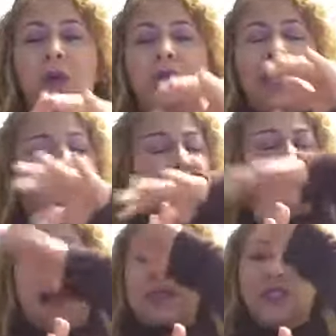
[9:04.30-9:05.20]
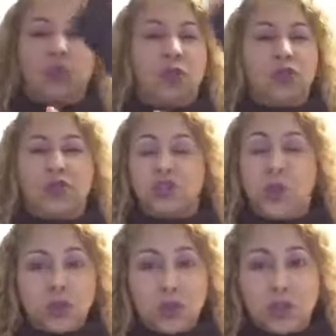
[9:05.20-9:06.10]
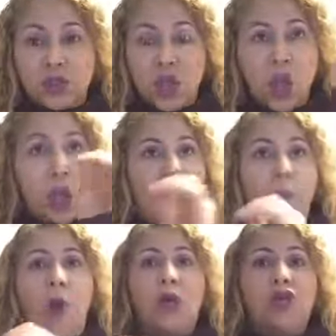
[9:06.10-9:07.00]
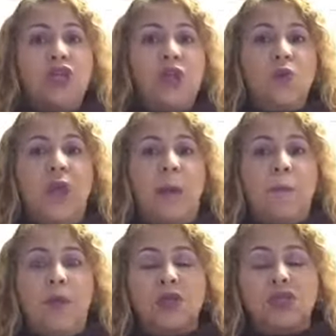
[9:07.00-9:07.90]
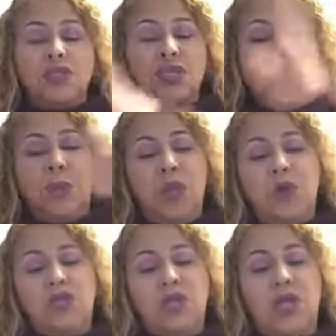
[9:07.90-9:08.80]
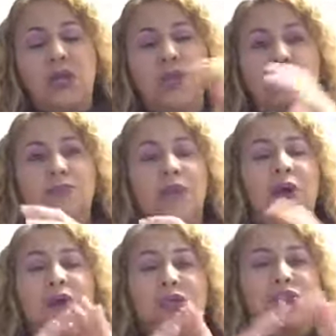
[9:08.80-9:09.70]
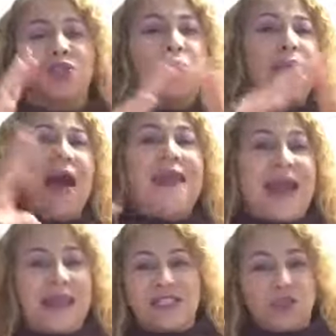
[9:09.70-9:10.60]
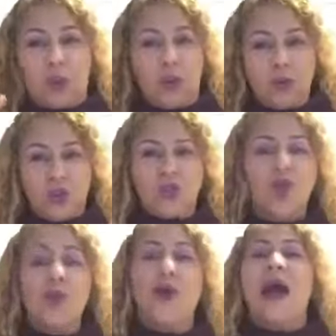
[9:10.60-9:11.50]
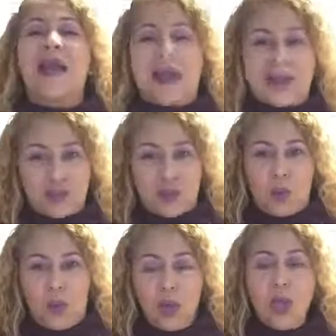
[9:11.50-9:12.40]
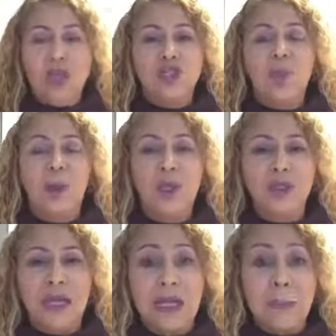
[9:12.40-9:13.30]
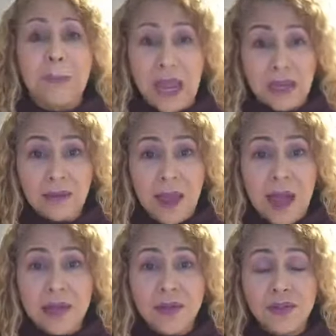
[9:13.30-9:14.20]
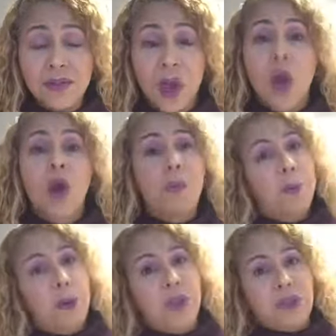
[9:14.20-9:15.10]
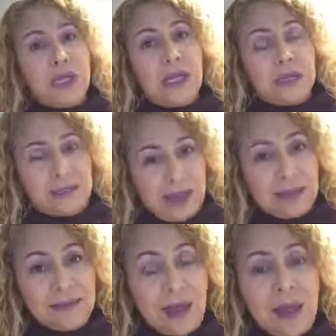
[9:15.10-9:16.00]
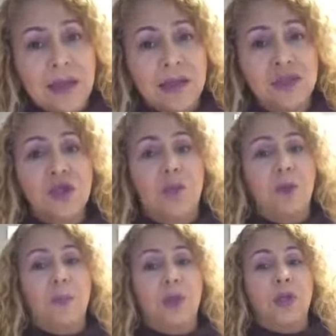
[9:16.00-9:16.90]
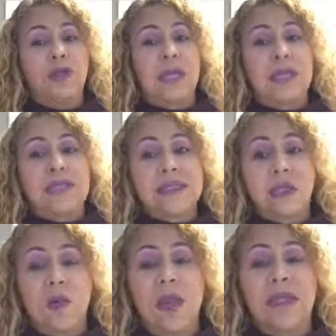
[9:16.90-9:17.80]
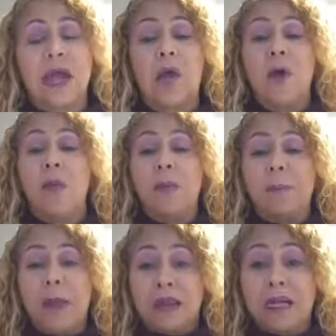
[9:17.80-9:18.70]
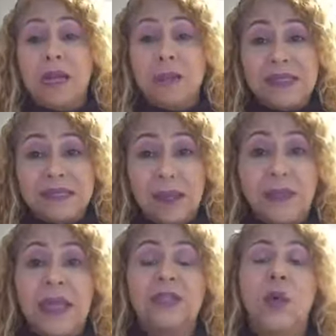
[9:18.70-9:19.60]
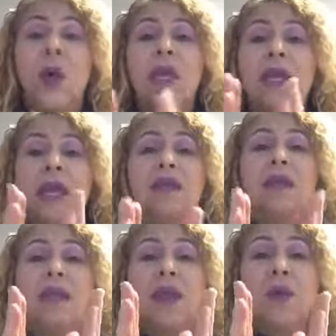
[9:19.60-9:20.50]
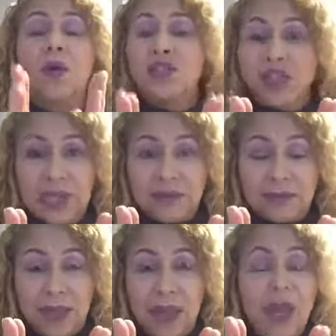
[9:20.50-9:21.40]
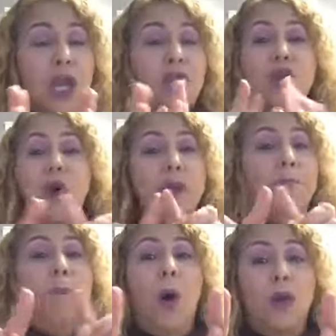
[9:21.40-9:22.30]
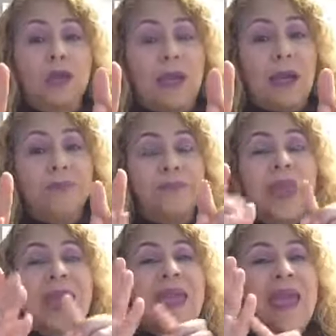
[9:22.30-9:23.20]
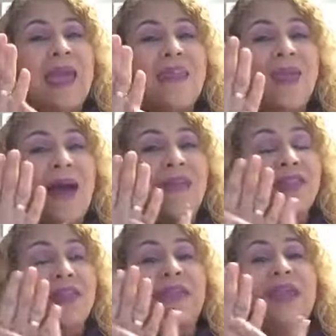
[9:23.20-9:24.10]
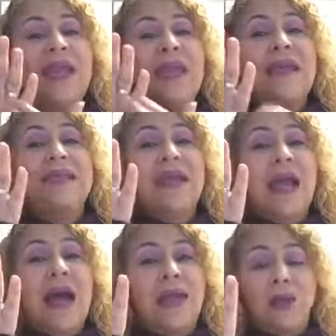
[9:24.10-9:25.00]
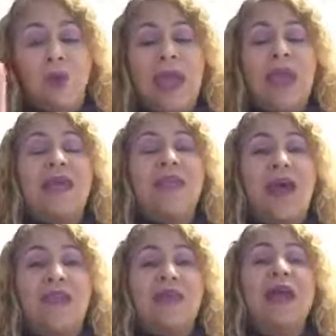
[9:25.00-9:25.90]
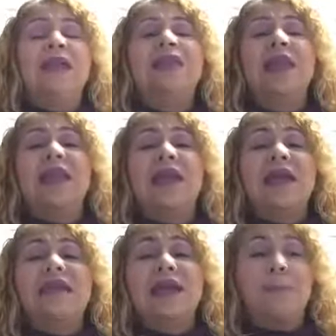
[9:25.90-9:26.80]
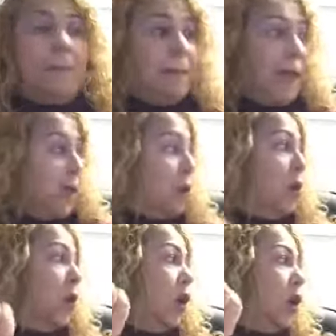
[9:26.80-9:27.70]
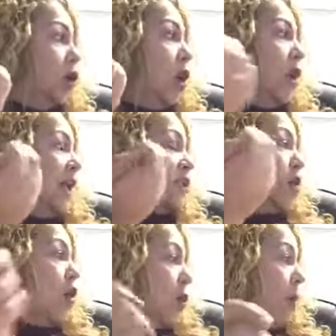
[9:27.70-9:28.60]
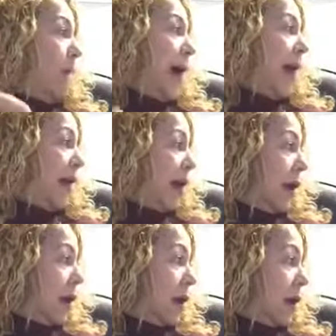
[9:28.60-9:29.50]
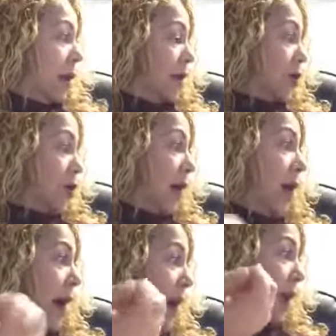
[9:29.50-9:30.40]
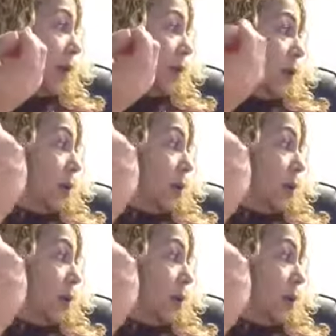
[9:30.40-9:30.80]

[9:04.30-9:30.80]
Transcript: de los más costosos. Puedo ser un Lamborghini, puedo ser un, mejor dicho, un carrazo. Yo soy un carrazo. Yo puedo tener 20 años, como puedo tener 30 años, como puedo tener 50, como mi padre que me está viendo, que tiene 80. No importa qué edad tiene ese carro, qué edad tiene ese vehículo. Tony, estoy ocupada, estoy trabajando.